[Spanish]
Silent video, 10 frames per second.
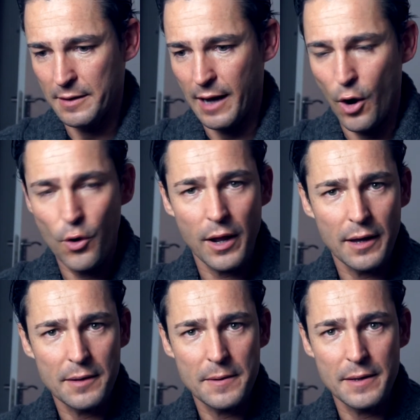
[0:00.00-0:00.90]
la
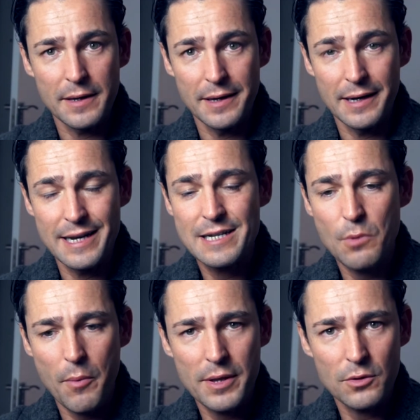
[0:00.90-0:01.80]
hora y en ese
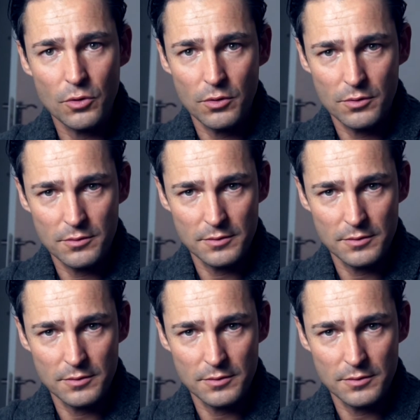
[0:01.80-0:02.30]
momento